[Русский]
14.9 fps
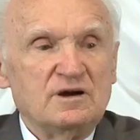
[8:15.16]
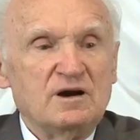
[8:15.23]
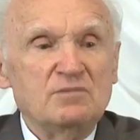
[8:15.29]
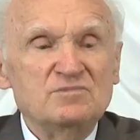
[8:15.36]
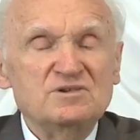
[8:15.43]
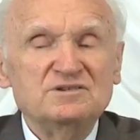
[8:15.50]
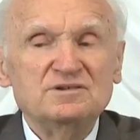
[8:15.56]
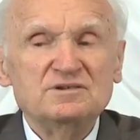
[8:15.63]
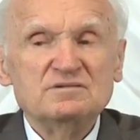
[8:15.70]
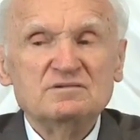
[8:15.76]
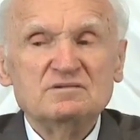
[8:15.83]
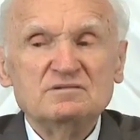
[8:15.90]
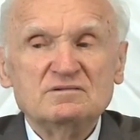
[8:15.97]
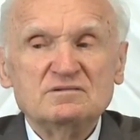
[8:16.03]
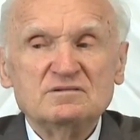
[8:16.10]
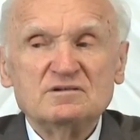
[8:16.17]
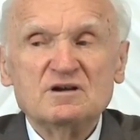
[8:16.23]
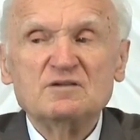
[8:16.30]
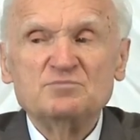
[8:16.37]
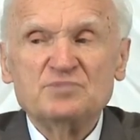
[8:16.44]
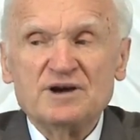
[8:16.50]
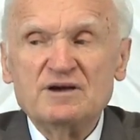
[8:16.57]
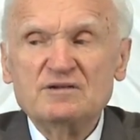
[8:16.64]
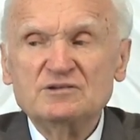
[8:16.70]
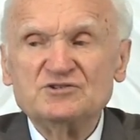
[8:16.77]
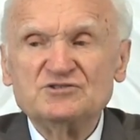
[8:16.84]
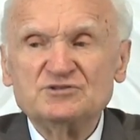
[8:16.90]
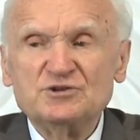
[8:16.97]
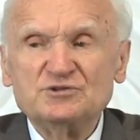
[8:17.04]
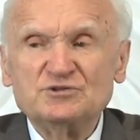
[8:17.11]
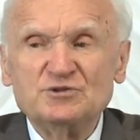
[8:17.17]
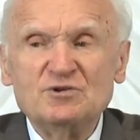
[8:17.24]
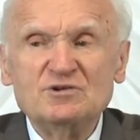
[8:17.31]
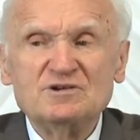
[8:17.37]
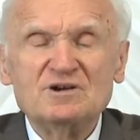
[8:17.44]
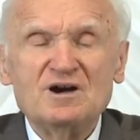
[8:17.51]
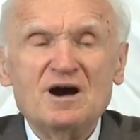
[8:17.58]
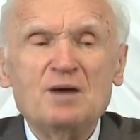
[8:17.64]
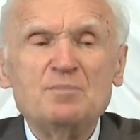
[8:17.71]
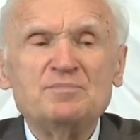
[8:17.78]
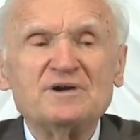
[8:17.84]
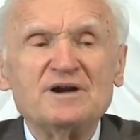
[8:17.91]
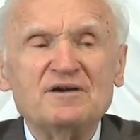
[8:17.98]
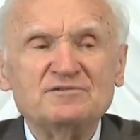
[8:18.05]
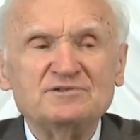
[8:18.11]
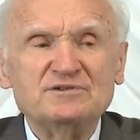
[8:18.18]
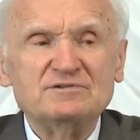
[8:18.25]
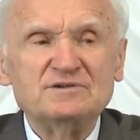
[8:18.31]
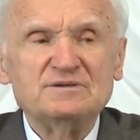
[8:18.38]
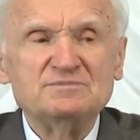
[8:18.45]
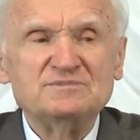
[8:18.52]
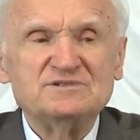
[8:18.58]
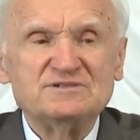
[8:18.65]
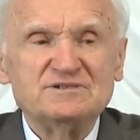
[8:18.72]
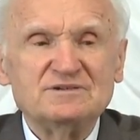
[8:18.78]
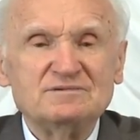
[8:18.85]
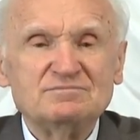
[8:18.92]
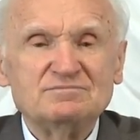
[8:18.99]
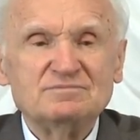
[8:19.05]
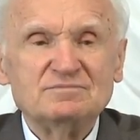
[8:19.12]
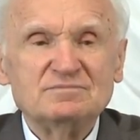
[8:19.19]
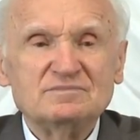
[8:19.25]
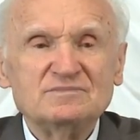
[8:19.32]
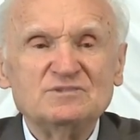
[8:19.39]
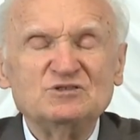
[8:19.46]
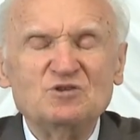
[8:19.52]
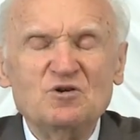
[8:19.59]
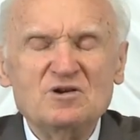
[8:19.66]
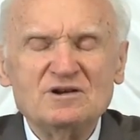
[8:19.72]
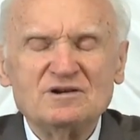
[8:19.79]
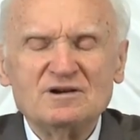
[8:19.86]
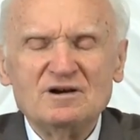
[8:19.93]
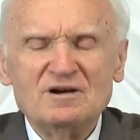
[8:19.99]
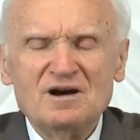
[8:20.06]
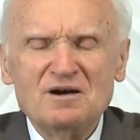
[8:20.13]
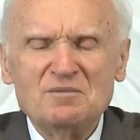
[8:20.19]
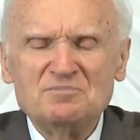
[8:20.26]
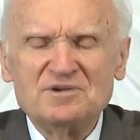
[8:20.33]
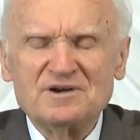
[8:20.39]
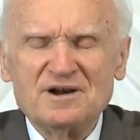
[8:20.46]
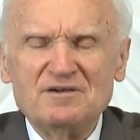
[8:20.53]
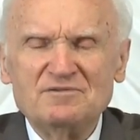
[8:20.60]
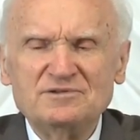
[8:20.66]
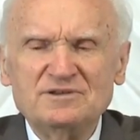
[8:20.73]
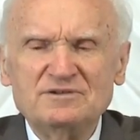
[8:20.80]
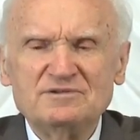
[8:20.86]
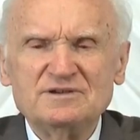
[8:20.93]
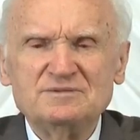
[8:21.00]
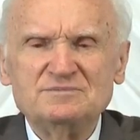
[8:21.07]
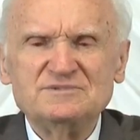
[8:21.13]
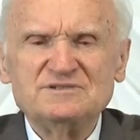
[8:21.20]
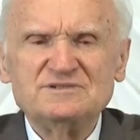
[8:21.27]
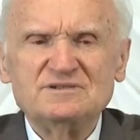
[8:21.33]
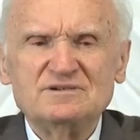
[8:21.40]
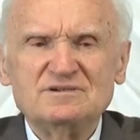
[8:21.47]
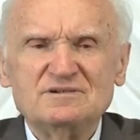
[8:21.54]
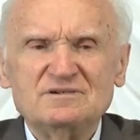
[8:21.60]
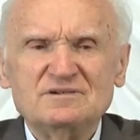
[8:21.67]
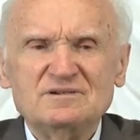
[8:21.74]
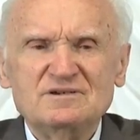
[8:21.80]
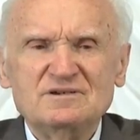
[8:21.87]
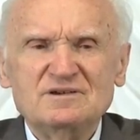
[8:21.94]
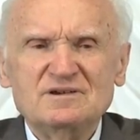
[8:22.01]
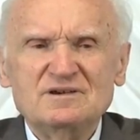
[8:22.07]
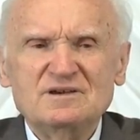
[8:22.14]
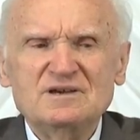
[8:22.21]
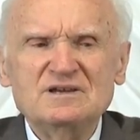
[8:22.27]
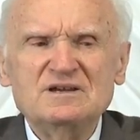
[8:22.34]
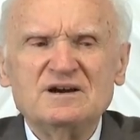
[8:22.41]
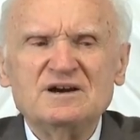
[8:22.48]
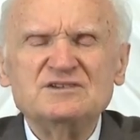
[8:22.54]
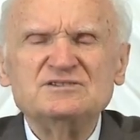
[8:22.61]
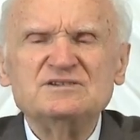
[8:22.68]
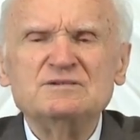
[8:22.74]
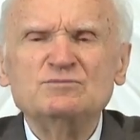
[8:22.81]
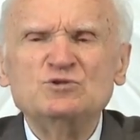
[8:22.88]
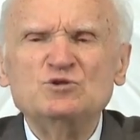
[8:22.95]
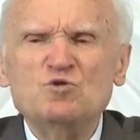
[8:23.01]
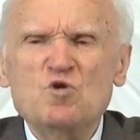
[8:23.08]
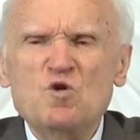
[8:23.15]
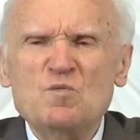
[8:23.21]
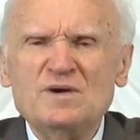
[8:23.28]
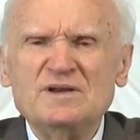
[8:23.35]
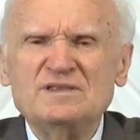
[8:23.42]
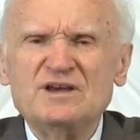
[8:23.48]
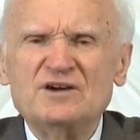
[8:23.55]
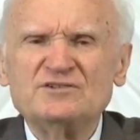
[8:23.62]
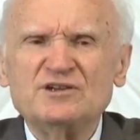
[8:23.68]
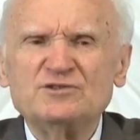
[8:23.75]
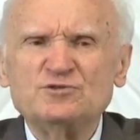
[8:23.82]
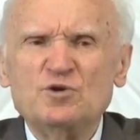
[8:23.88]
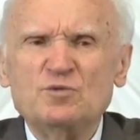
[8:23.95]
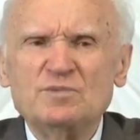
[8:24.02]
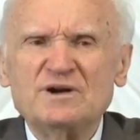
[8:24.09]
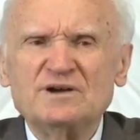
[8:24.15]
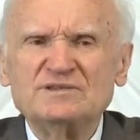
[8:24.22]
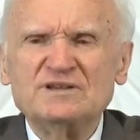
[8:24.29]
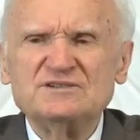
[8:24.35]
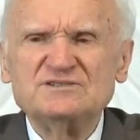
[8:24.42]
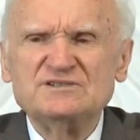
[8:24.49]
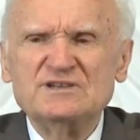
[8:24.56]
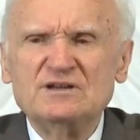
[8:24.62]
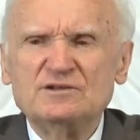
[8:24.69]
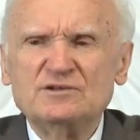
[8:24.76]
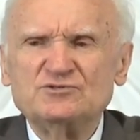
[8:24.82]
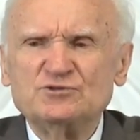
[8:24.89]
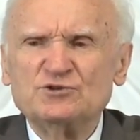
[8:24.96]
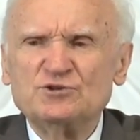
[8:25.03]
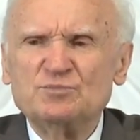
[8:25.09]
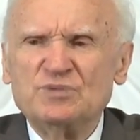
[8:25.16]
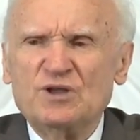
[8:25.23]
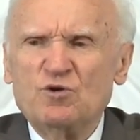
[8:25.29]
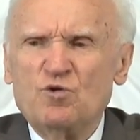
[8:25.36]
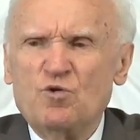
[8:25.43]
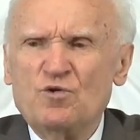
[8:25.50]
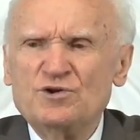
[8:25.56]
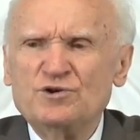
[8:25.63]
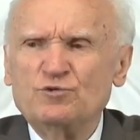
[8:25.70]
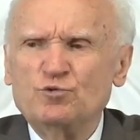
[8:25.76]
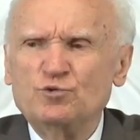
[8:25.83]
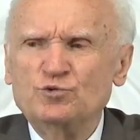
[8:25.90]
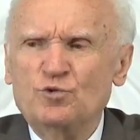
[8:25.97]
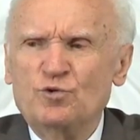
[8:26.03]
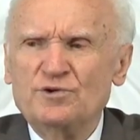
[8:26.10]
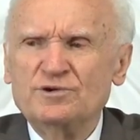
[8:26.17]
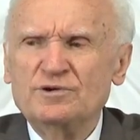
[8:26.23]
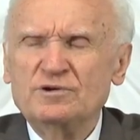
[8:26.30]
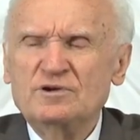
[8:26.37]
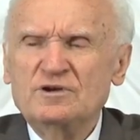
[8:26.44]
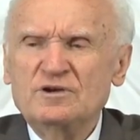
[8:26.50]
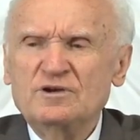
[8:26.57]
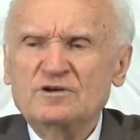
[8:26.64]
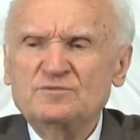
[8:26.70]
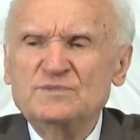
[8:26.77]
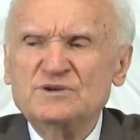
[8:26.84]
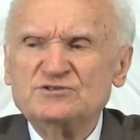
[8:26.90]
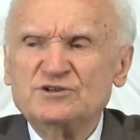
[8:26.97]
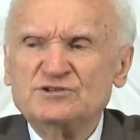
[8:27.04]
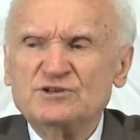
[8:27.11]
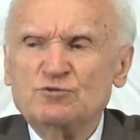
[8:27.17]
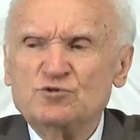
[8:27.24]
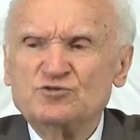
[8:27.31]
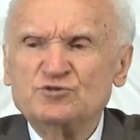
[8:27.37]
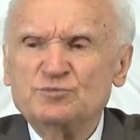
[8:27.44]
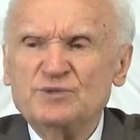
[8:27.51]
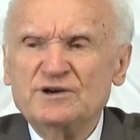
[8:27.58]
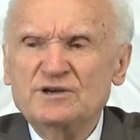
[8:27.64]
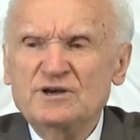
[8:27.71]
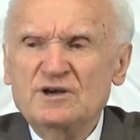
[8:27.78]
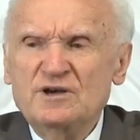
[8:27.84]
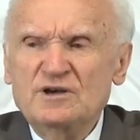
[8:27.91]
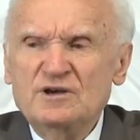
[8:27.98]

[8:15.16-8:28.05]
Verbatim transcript: А мы, как правило, что только оправдываемся – только оправдываемся. И не хотим думать даже о том, когда сделал что-то плохое, худое, вместо того, чтобы